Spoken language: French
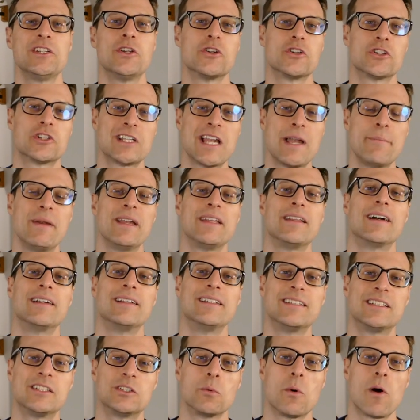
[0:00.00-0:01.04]
que jamais dans
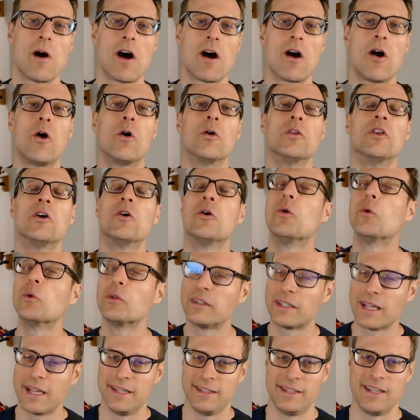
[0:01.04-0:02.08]
l'histoire on a
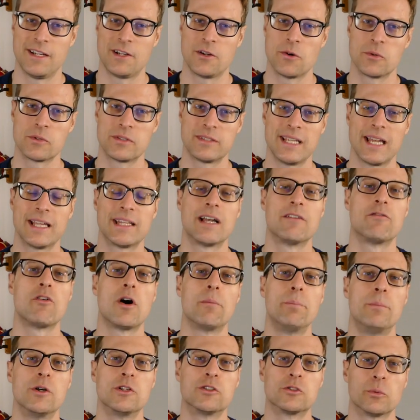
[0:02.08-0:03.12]
autant été conscient d'avoir
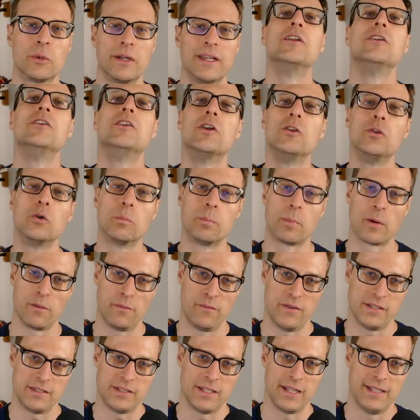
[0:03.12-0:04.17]
besoin de nos
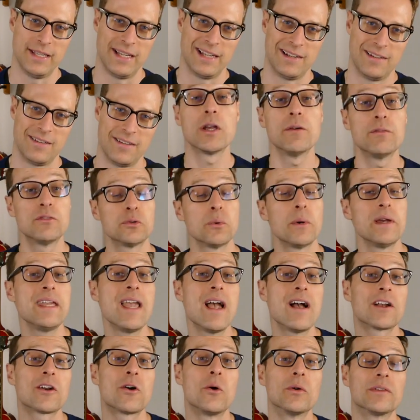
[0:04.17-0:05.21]
professionnels. Que vous soyez
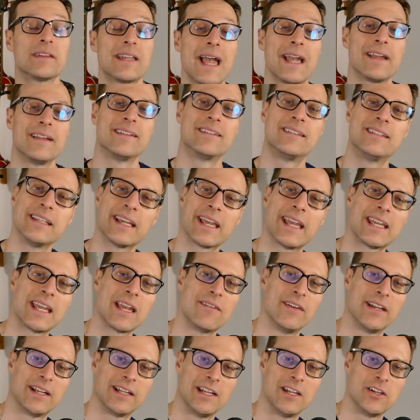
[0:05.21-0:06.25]
en contact direct
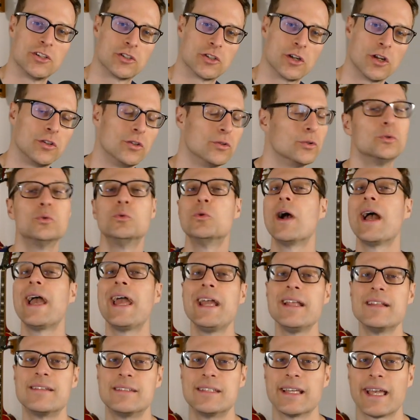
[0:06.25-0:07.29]
avec les jeunes ou
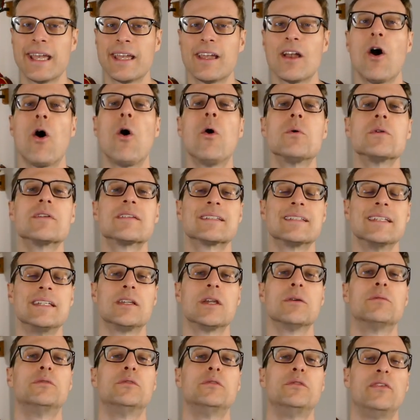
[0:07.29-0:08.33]
indirect, on le sait que
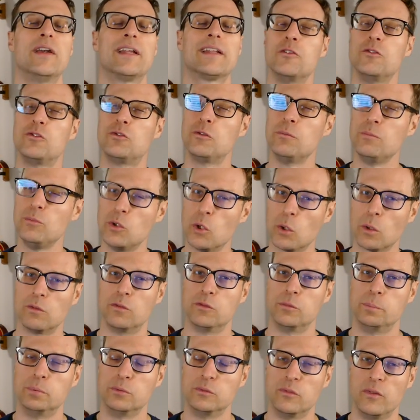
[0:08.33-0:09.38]
vous faites du mieux que vous
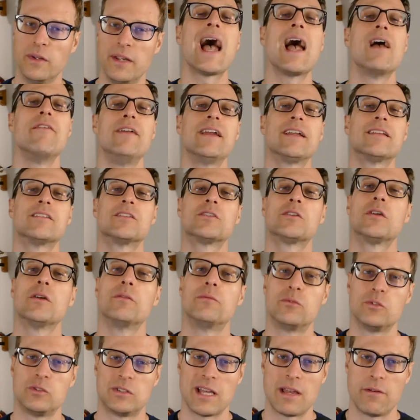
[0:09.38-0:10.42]
pouvez avec ce que
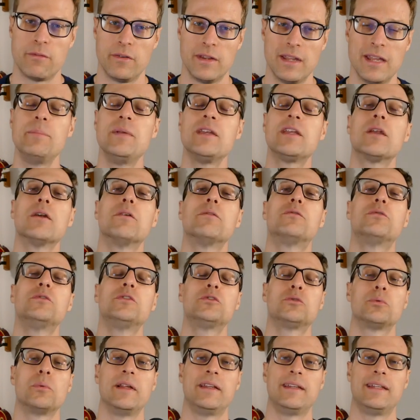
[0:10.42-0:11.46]
vous avez, puis que vous
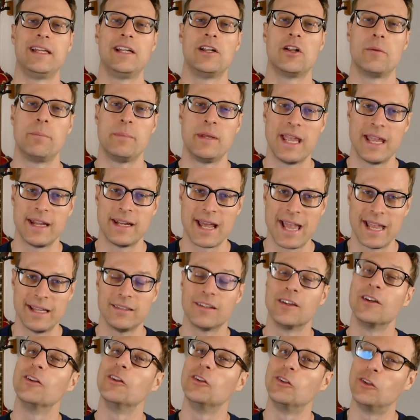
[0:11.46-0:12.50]
souhaitez le bien-être
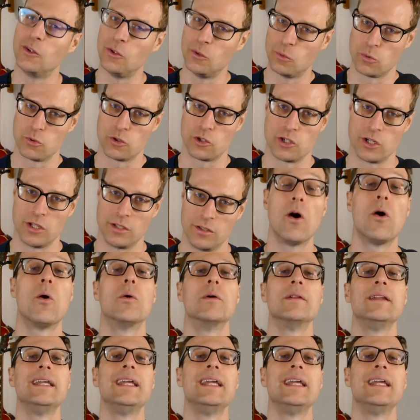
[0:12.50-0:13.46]
de nos jeunes. On